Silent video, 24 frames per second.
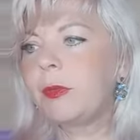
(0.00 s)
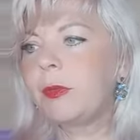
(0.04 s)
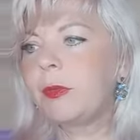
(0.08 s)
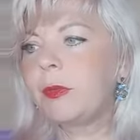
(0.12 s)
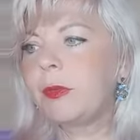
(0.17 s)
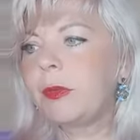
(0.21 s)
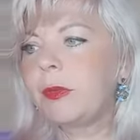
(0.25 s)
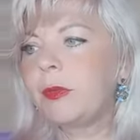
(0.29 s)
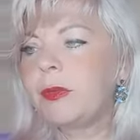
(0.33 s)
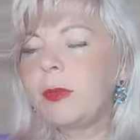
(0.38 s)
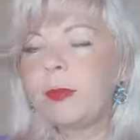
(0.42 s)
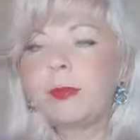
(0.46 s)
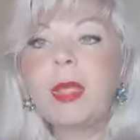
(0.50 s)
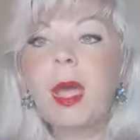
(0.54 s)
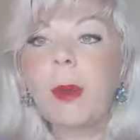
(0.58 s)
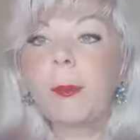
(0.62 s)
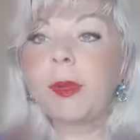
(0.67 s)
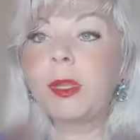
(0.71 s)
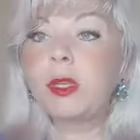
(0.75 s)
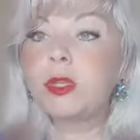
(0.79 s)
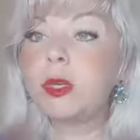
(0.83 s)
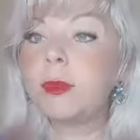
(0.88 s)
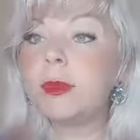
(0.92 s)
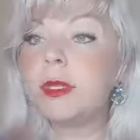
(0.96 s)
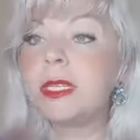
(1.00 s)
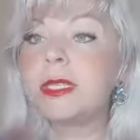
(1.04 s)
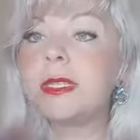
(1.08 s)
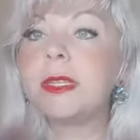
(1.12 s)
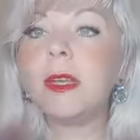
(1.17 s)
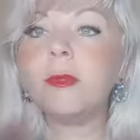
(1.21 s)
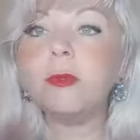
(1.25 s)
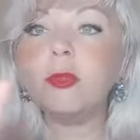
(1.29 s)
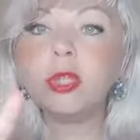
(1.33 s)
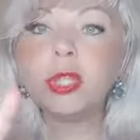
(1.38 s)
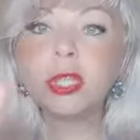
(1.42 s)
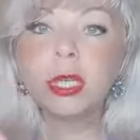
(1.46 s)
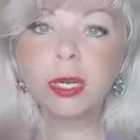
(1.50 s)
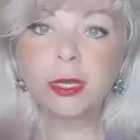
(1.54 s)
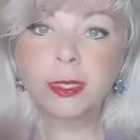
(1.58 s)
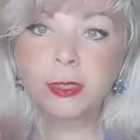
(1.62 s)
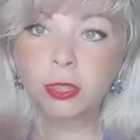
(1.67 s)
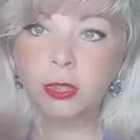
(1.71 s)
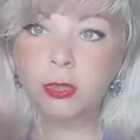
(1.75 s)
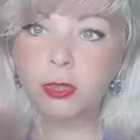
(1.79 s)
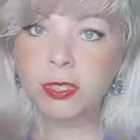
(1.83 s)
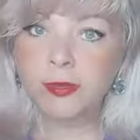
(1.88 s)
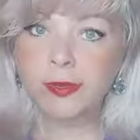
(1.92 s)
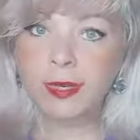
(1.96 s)
да, причем здесь ловушка,
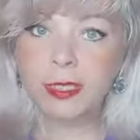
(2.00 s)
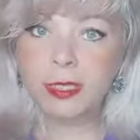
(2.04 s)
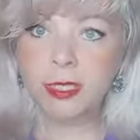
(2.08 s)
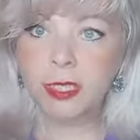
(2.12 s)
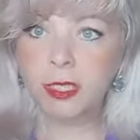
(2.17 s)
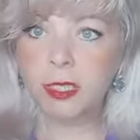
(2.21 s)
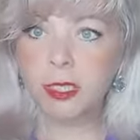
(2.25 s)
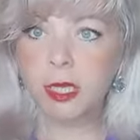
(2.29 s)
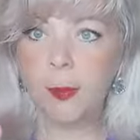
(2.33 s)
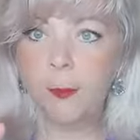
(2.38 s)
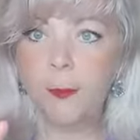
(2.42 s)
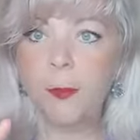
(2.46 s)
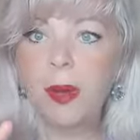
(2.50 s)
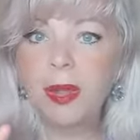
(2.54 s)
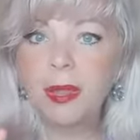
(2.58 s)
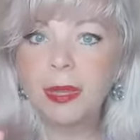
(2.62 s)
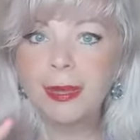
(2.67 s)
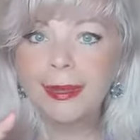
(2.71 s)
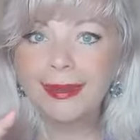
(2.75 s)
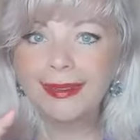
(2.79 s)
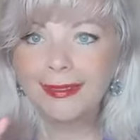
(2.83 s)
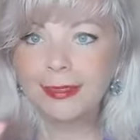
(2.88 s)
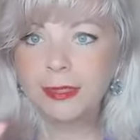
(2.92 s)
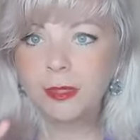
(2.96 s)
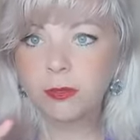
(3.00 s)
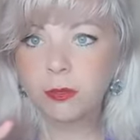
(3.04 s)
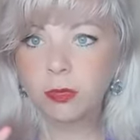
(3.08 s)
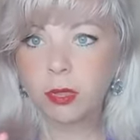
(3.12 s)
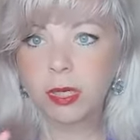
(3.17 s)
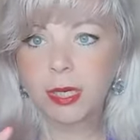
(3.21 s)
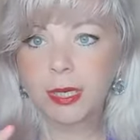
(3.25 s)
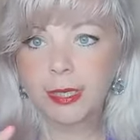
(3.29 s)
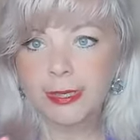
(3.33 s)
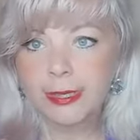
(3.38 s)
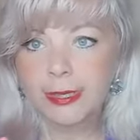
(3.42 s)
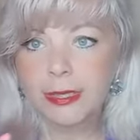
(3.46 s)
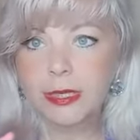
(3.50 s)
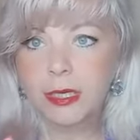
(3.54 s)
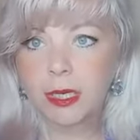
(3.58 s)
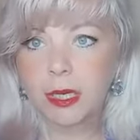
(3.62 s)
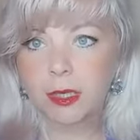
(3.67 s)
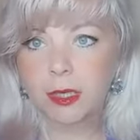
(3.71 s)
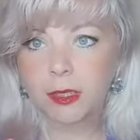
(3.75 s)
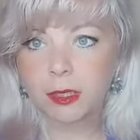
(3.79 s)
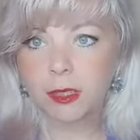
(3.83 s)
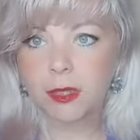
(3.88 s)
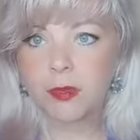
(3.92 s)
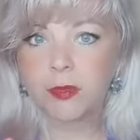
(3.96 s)
что называется, знаете, такая палка о двух
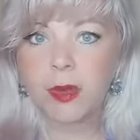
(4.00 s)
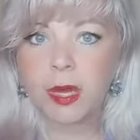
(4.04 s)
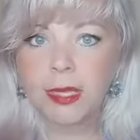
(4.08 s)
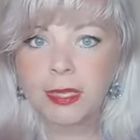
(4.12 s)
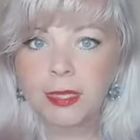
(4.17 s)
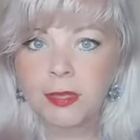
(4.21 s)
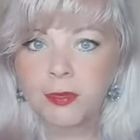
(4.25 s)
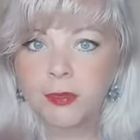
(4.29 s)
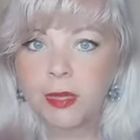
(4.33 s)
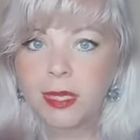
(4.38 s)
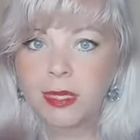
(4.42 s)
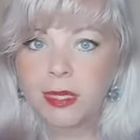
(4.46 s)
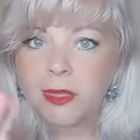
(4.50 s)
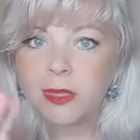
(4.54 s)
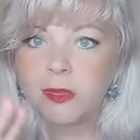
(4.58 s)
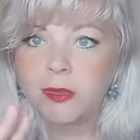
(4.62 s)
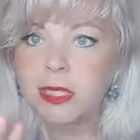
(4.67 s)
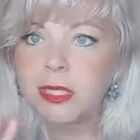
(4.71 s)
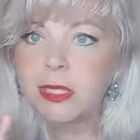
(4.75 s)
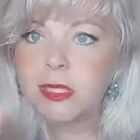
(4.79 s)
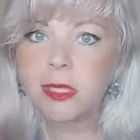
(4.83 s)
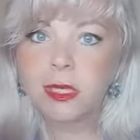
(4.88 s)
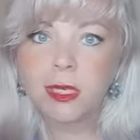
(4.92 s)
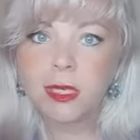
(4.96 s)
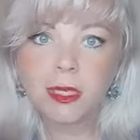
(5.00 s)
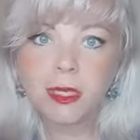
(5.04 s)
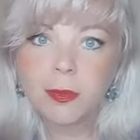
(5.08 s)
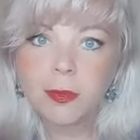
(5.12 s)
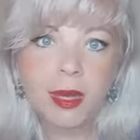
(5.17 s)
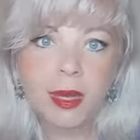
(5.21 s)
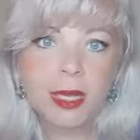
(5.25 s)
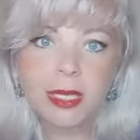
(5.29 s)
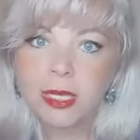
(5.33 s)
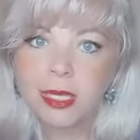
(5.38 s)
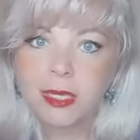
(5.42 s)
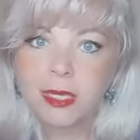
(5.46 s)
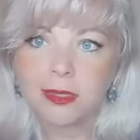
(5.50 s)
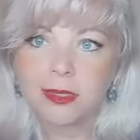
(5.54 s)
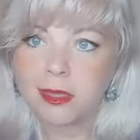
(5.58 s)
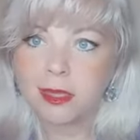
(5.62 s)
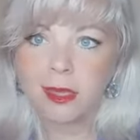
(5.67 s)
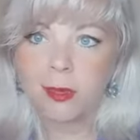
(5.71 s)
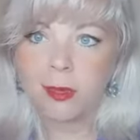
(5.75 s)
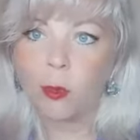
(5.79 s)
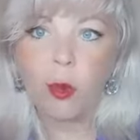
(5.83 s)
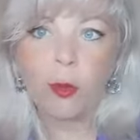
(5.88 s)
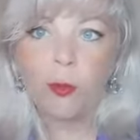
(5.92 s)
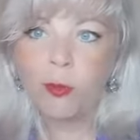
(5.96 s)
концах. Два, две, две стороны
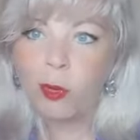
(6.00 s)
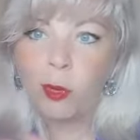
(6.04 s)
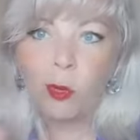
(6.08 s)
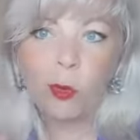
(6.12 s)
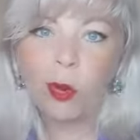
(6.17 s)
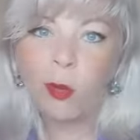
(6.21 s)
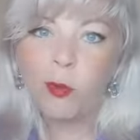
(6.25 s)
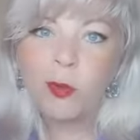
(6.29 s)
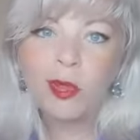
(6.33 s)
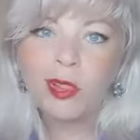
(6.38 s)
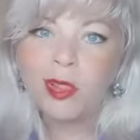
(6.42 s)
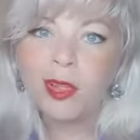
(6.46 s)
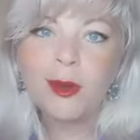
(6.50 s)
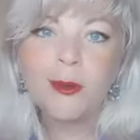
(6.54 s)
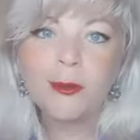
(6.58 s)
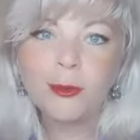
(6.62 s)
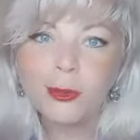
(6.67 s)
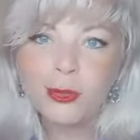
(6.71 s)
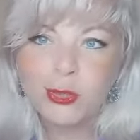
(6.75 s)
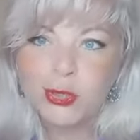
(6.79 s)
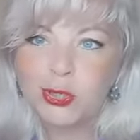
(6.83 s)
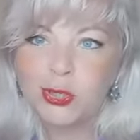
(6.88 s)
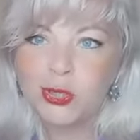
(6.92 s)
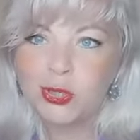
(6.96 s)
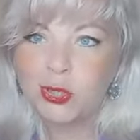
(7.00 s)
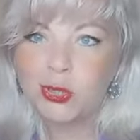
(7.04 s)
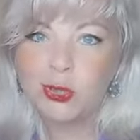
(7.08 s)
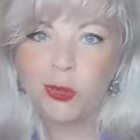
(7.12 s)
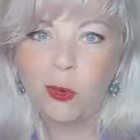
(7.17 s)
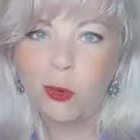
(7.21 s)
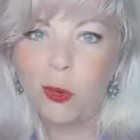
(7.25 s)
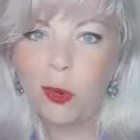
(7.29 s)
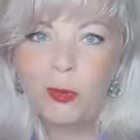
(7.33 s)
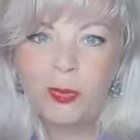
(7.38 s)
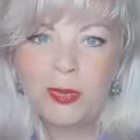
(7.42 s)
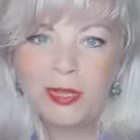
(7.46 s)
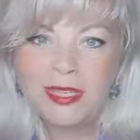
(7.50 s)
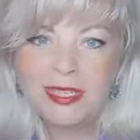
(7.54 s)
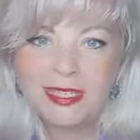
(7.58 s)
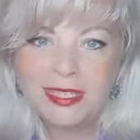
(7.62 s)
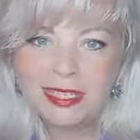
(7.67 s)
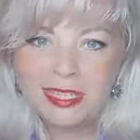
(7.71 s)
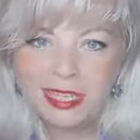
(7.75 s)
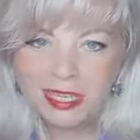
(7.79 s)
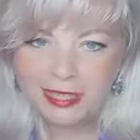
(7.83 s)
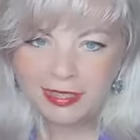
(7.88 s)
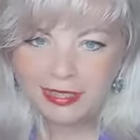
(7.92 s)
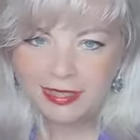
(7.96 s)
монетки. Обе, обе ловушечные, обе не
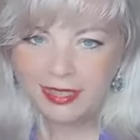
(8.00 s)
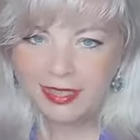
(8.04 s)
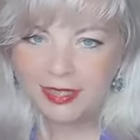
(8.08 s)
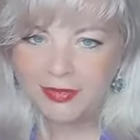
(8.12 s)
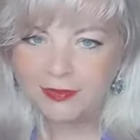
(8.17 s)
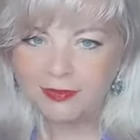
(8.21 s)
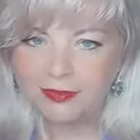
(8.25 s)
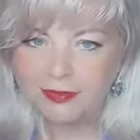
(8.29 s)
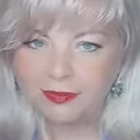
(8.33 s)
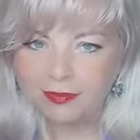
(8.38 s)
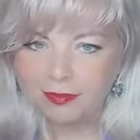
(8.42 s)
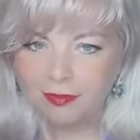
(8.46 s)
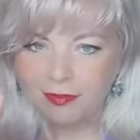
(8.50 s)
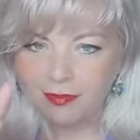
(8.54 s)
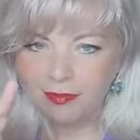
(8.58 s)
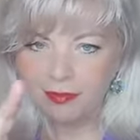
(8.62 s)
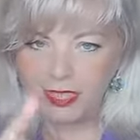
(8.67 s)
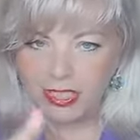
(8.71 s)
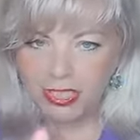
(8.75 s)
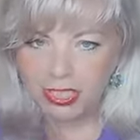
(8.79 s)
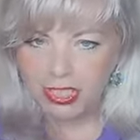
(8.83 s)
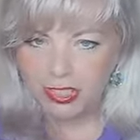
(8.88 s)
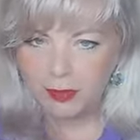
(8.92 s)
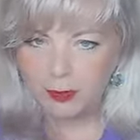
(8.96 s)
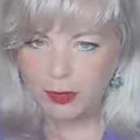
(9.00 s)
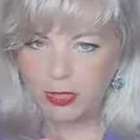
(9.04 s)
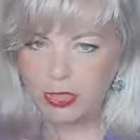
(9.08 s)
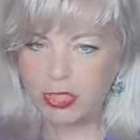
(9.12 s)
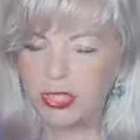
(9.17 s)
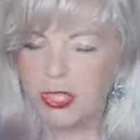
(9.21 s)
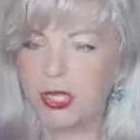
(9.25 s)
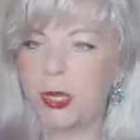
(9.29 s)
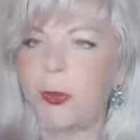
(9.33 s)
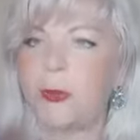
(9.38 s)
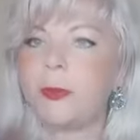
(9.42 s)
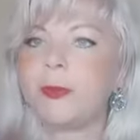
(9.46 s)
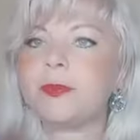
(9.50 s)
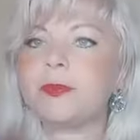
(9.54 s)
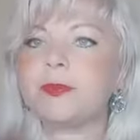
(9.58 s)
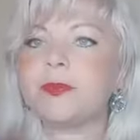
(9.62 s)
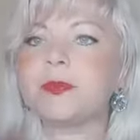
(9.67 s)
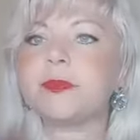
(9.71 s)
сладкие. Сейчас прочитаю.